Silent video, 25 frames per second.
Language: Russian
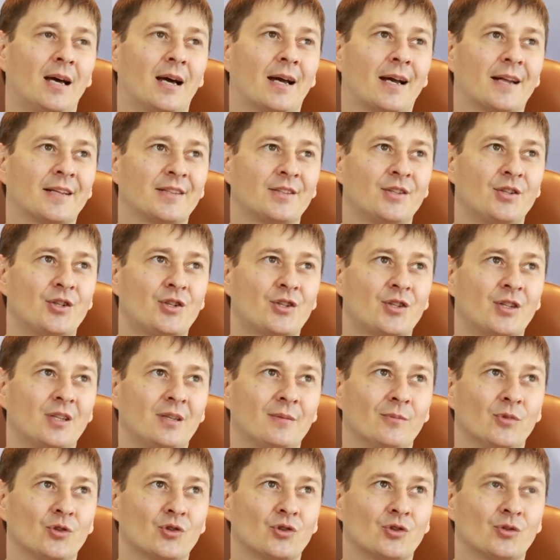различные,
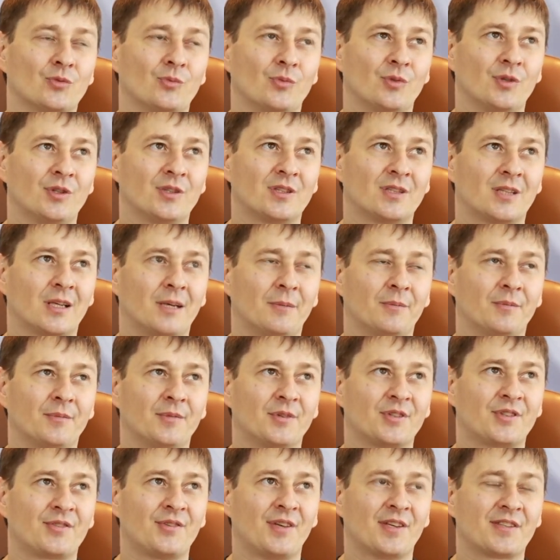может быть,
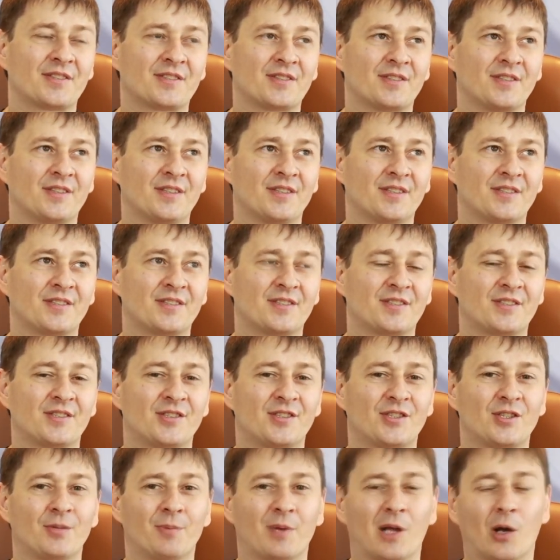там связанные
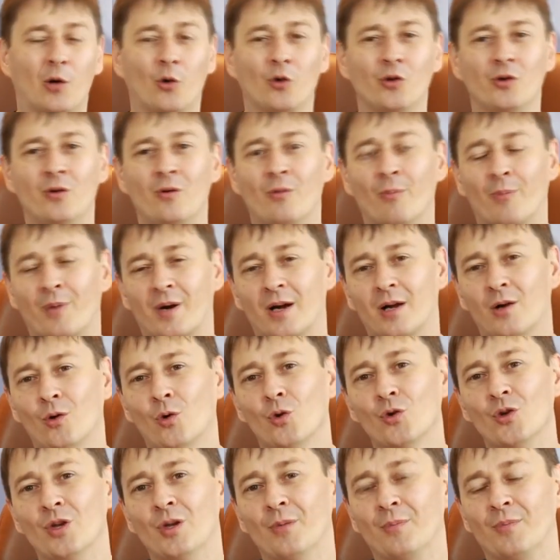с теплоходами,
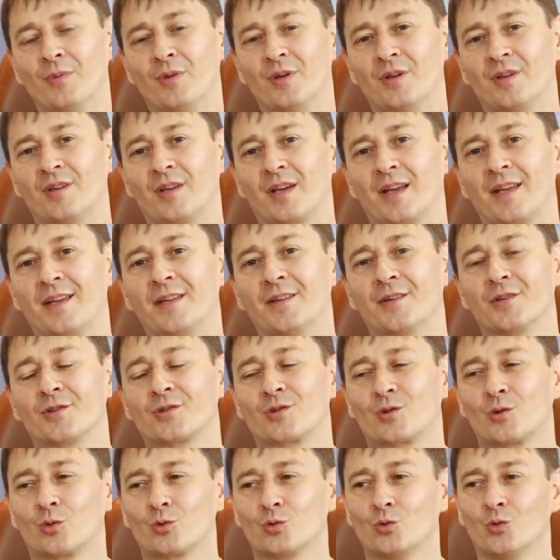пароходами, какие-то
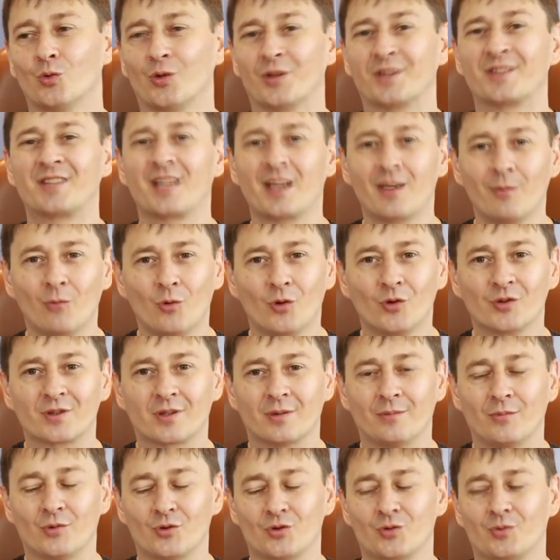структуры, с
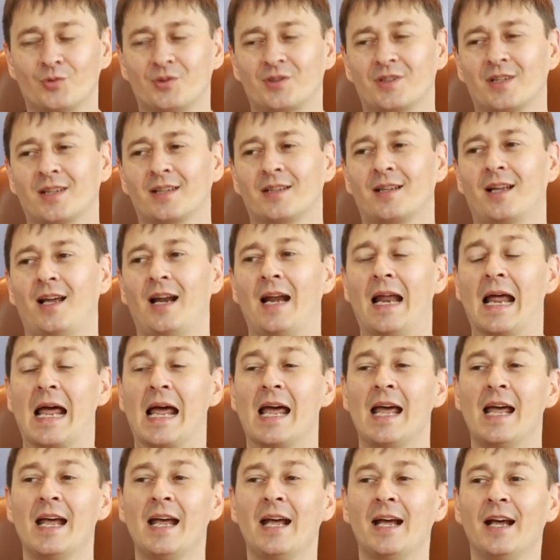ремонтом, может быть, и так далее.
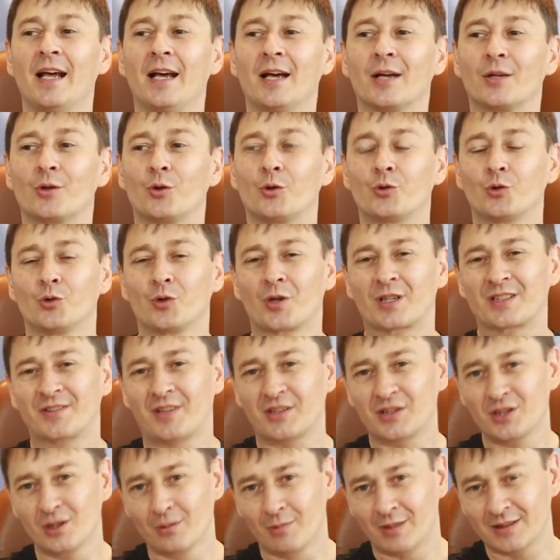То есть он
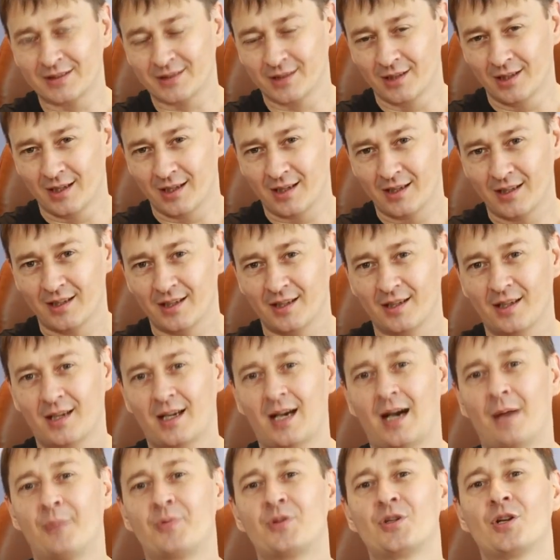развозил масла,
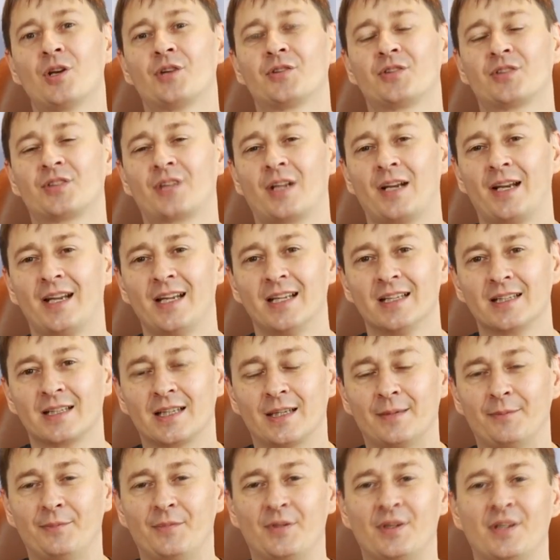общался с
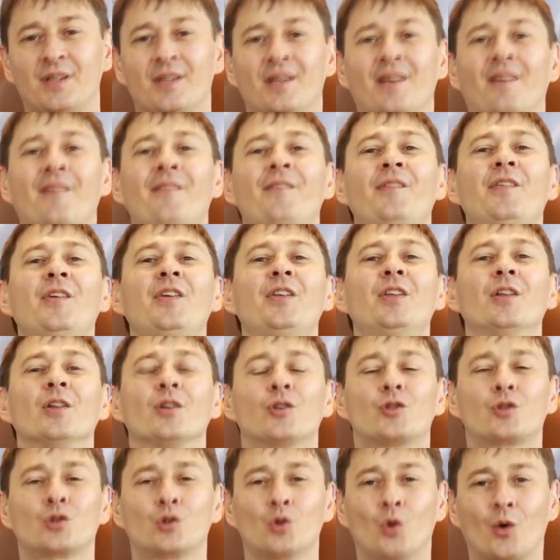клиентами,
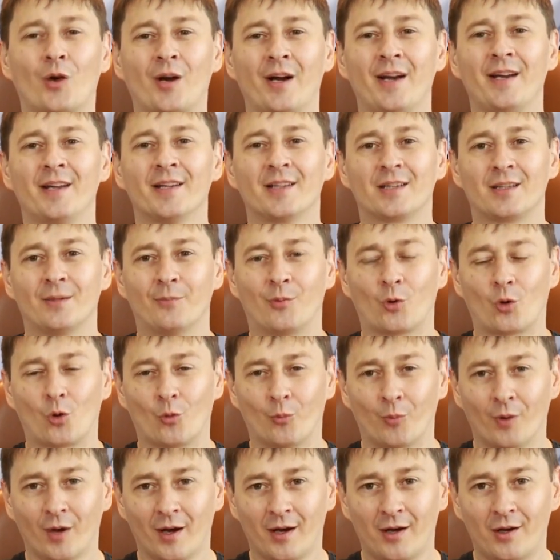видел, что клиенты
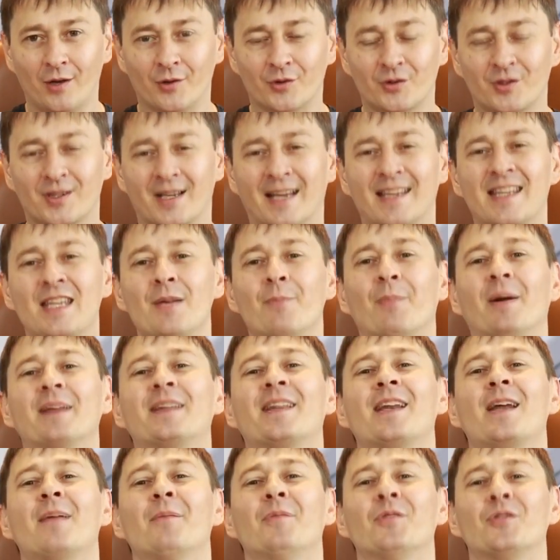покупают, какие
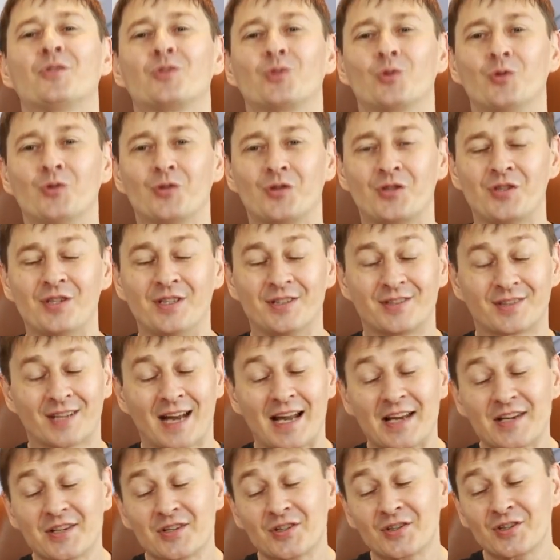потребности у них есть.
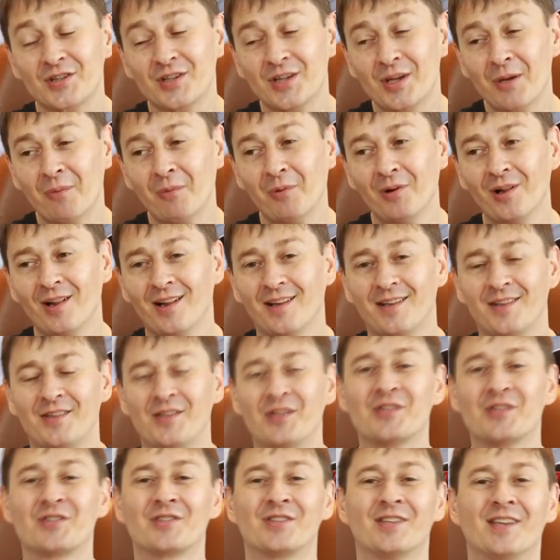Раньше же не было
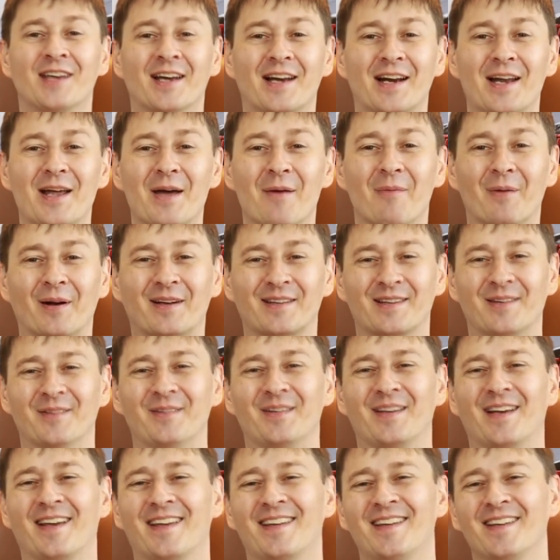CRM там
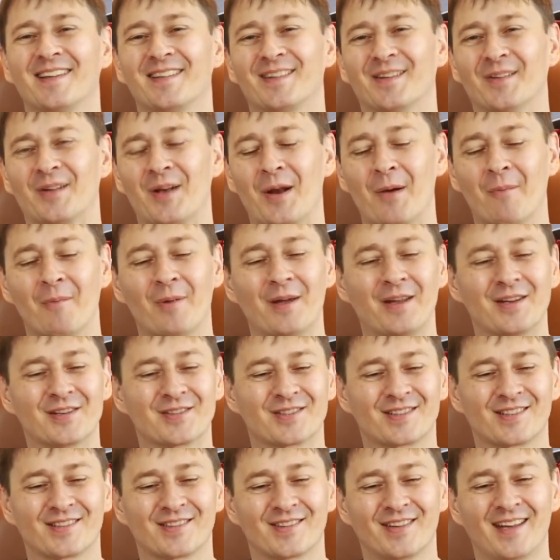никаких там для
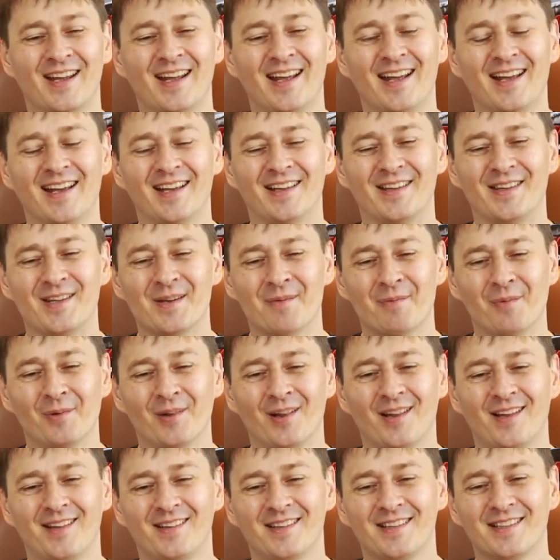менеджеров, не
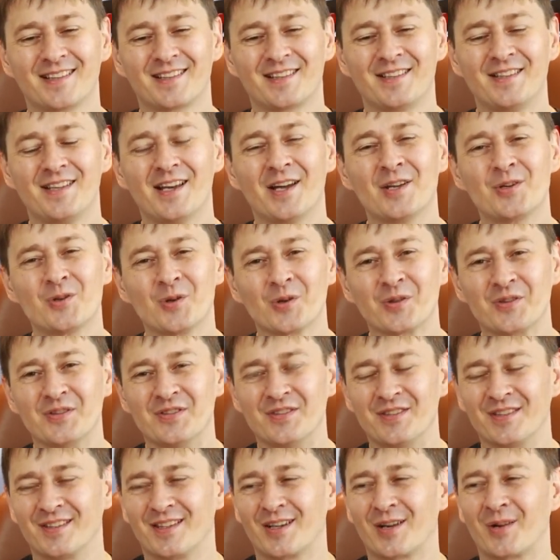было ни, ни
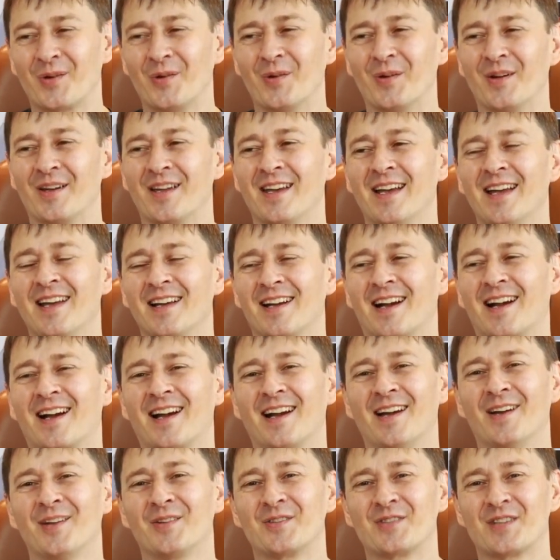отчетности никакой,
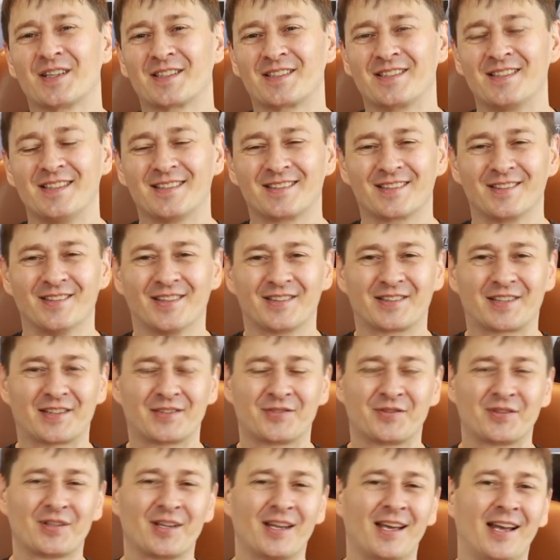какая вот сейчас есть у нас
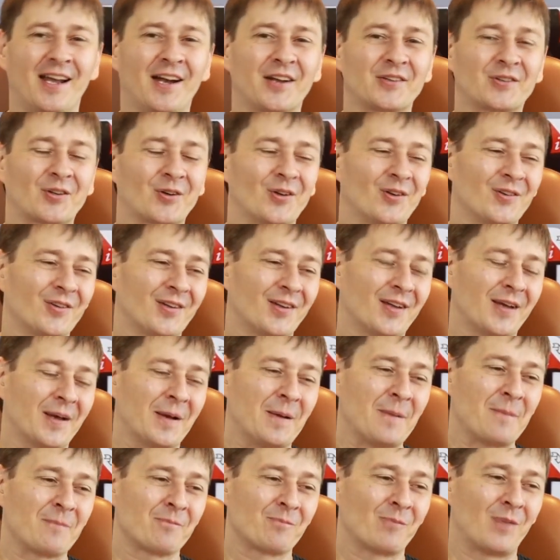развитая электронная.
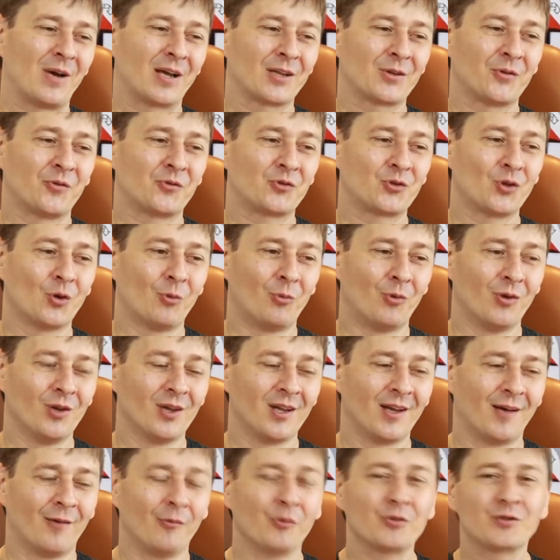Поэтому все
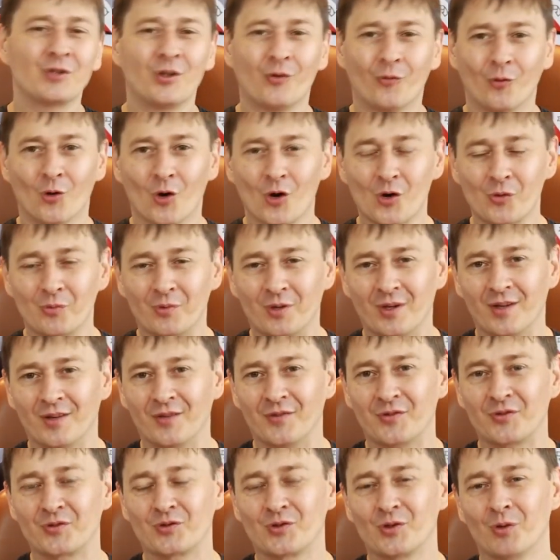было в устной
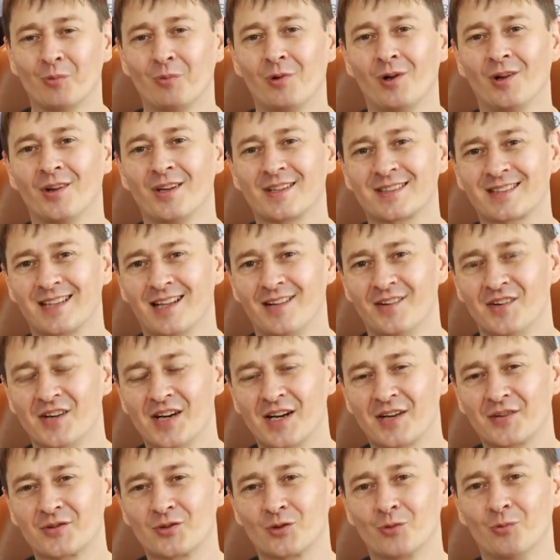форме, все было на
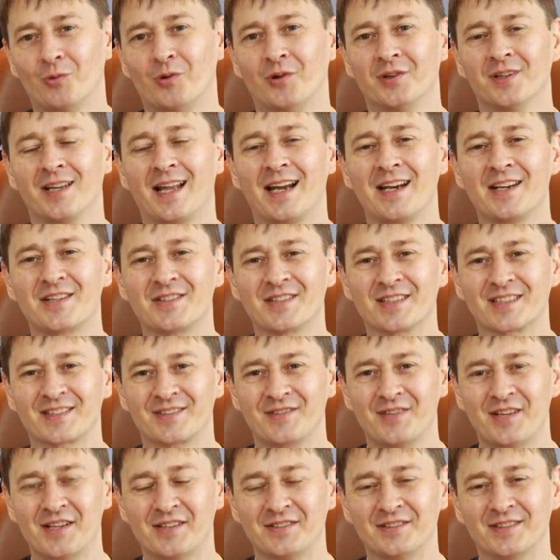словах, все было на личных
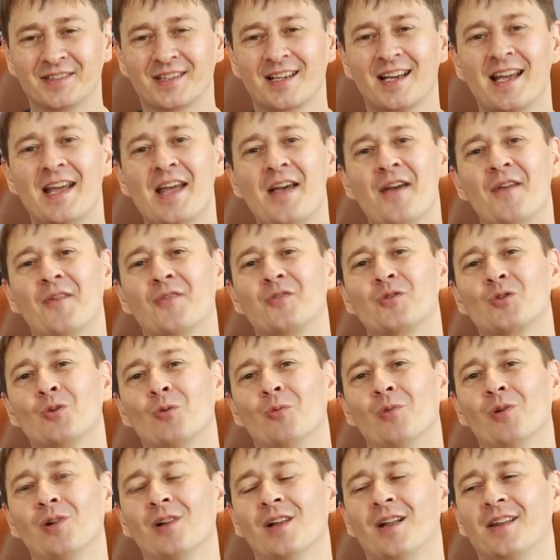связях, все
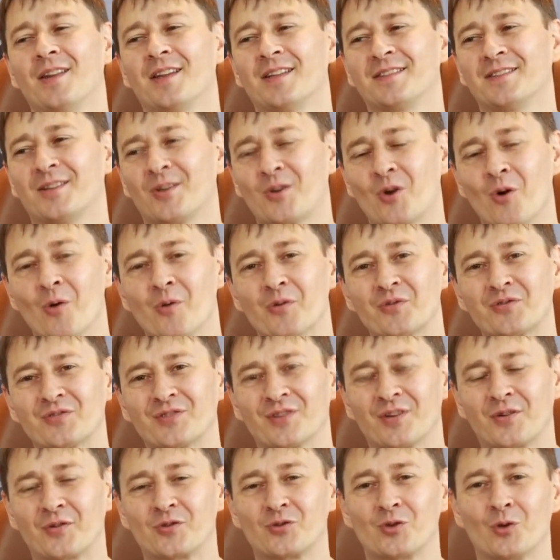было на
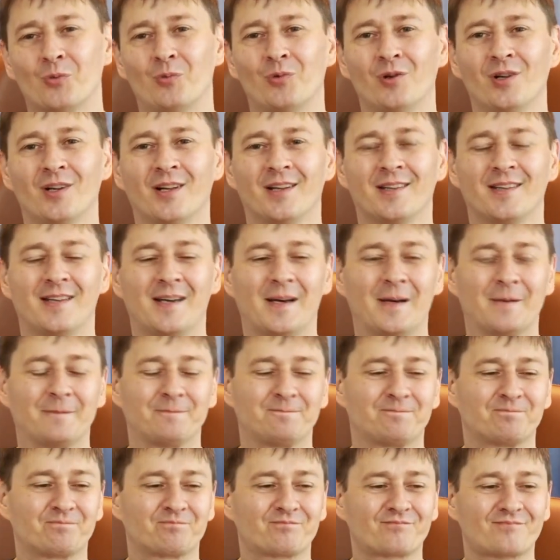знакомствах, все было
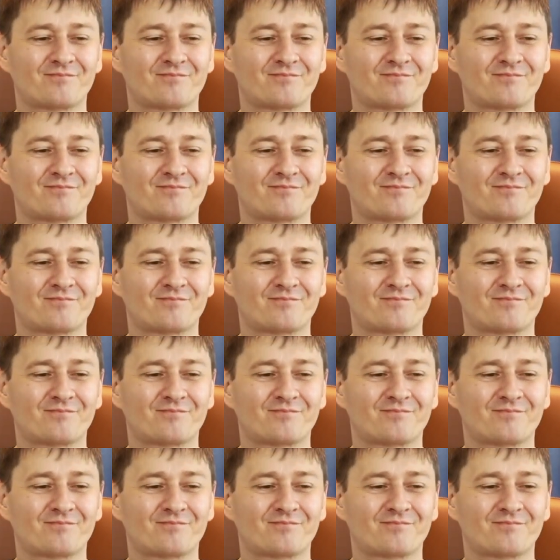на